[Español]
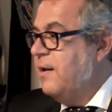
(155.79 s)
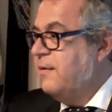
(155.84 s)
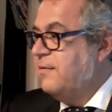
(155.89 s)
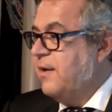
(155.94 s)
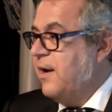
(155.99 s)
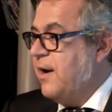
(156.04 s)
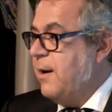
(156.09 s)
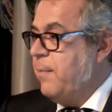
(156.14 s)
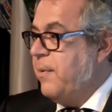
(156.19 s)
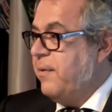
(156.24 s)

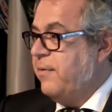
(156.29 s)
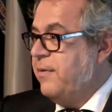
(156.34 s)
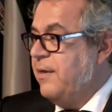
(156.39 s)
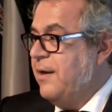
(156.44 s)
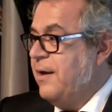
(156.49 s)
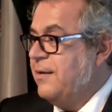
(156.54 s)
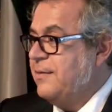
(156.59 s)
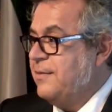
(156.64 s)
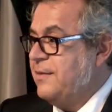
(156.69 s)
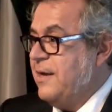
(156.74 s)
esa
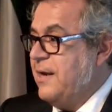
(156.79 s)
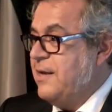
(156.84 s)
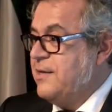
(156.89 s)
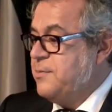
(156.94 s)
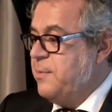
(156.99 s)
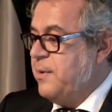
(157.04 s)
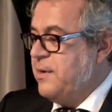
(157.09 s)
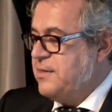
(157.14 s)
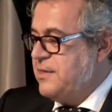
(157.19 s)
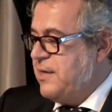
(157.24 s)
capacidad de
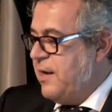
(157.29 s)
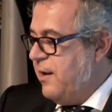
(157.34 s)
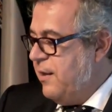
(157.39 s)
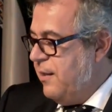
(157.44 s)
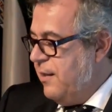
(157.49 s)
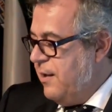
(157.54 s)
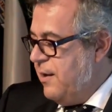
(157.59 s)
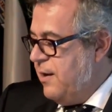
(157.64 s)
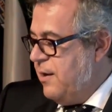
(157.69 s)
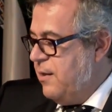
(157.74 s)

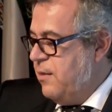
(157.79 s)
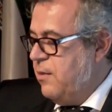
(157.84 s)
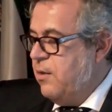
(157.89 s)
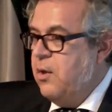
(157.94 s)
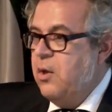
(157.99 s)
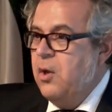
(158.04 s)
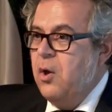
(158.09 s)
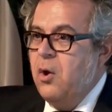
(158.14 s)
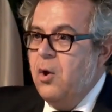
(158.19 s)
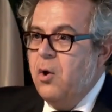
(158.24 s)

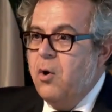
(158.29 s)
transversalidad